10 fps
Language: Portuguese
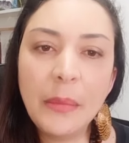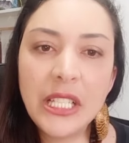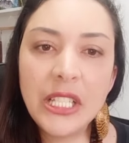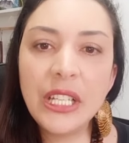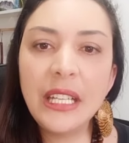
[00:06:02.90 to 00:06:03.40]

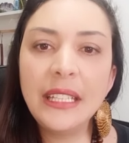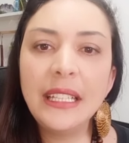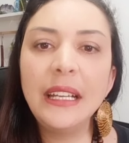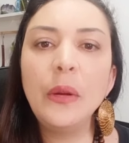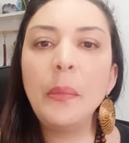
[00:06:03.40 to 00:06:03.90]

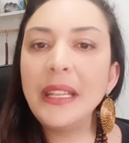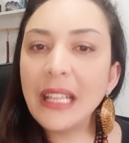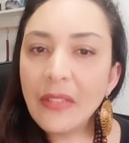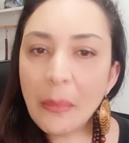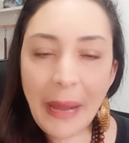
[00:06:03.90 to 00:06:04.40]
batida eu
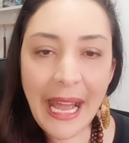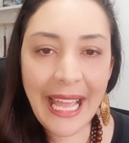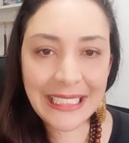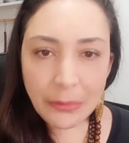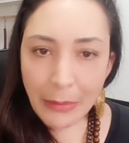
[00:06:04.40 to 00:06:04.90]
aumentava
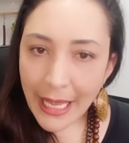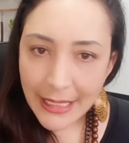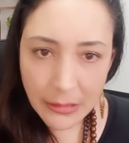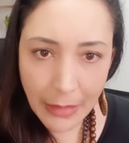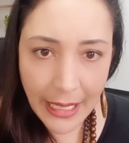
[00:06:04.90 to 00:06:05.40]
mais,
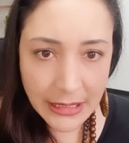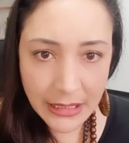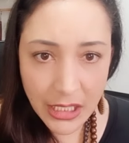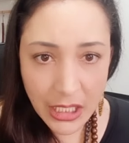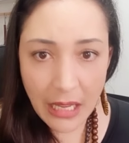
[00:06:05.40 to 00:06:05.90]
mais e mais,
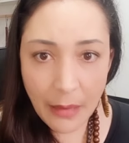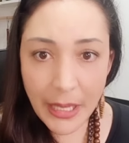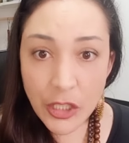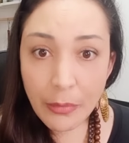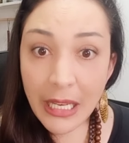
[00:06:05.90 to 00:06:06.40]
até chegar a mais
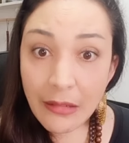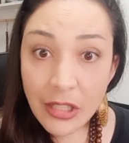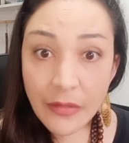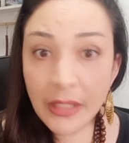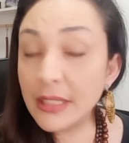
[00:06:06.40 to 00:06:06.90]
de um milhão de
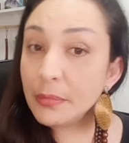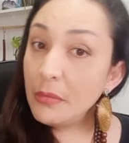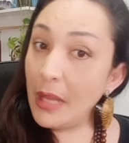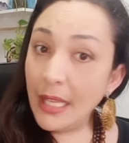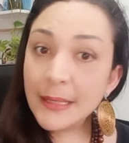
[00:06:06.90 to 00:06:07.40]
vendas por
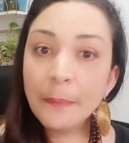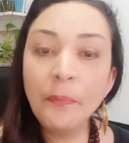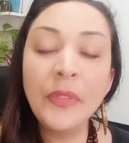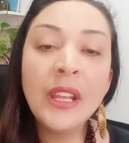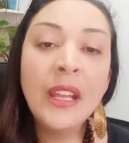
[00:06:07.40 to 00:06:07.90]
mês,
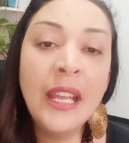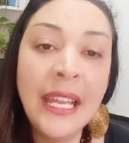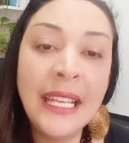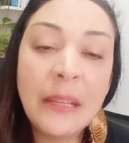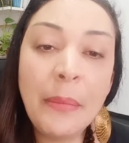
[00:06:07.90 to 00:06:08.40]

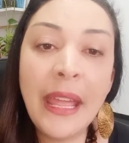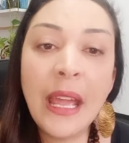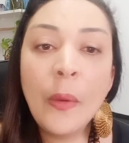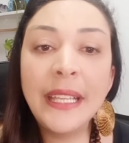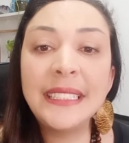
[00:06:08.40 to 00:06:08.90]
receber
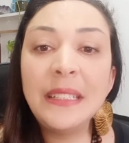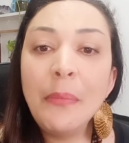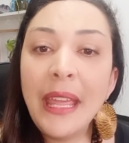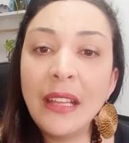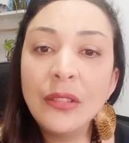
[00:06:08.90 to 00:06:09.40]

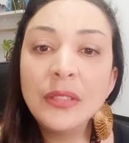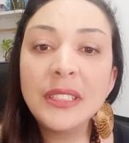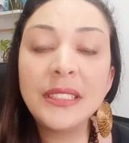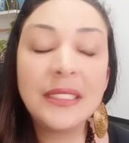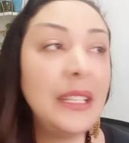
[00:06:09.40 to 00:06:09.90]

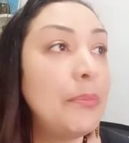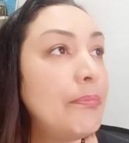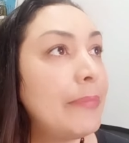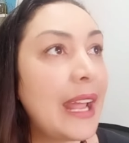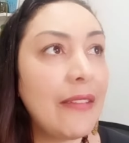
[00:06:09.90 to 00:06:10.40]
reconhecimentos, ir
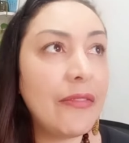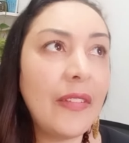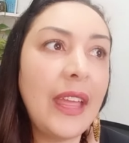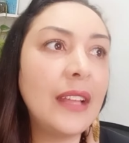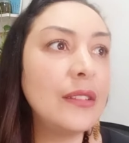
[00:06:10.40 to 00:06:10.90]
para
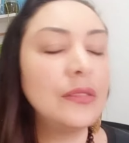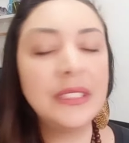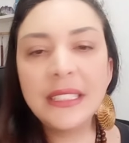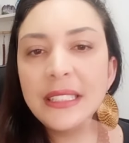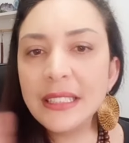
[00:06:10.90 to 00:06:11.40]

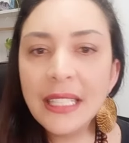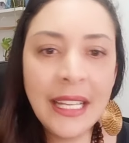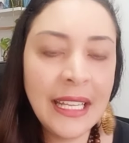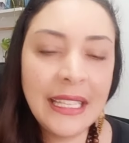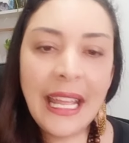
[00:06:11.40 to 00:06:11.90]
eventos
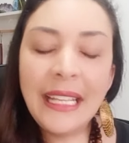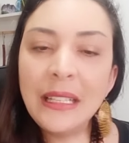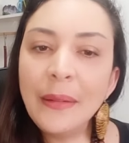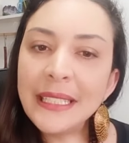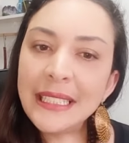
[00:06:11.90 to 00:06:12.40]
né?
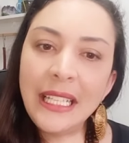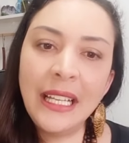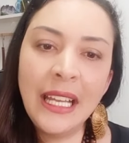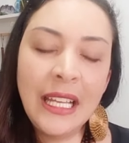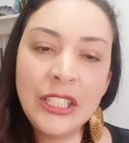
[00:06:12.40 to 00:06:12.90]
Então,
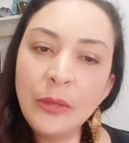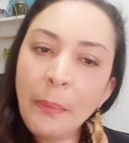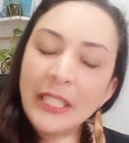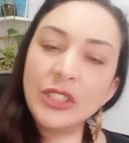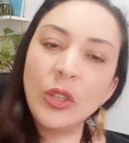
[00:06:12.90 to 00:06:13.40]
assim, de uma
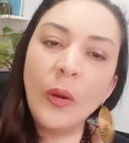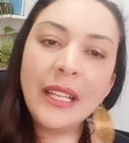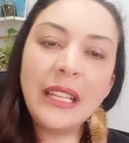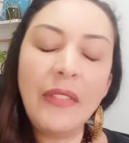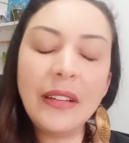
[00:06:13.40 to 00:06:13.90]
pessoa que
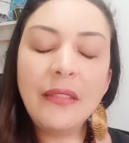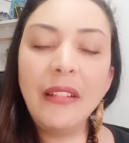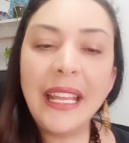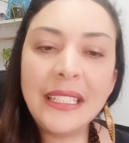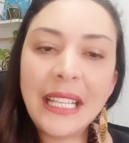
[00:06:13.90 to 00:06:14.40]
estava
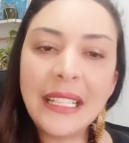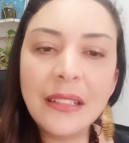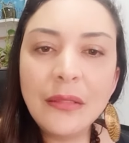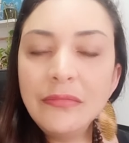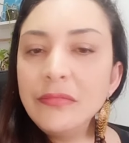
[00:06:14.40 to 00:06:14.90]
conectada
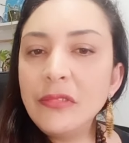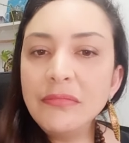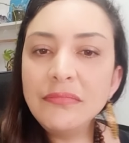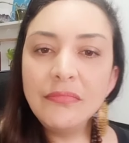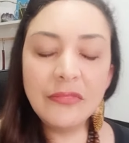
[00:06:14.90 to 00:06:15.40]
com,
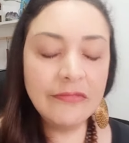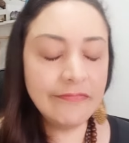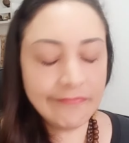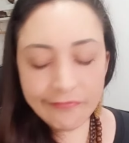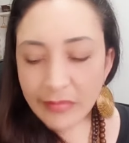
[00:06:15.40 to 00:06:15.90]
com,
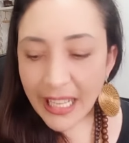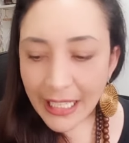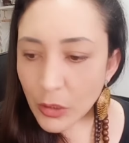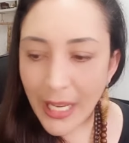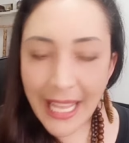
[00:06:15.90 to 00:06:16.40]
com, a
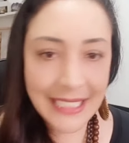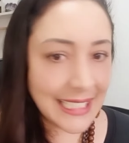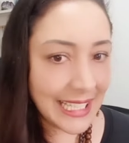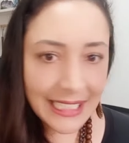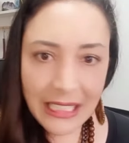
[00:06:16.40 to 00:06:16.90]
natureza,
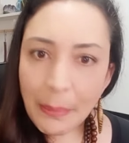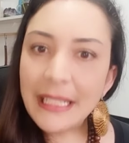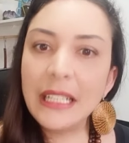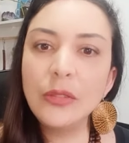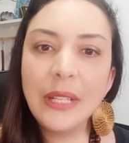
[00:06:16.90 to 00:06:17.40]
queria estar perto
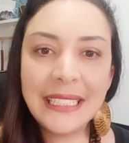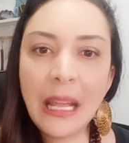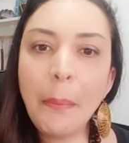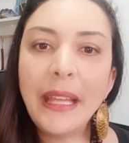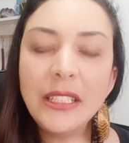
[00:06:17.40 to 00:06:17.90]
da natureza, de
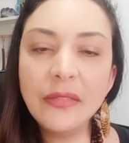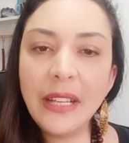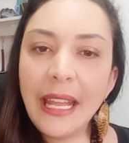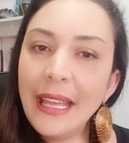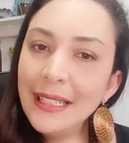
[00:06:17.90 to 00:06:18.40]
repente eu
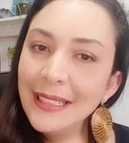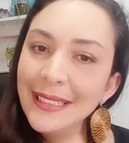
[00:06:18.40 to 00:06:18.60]
virei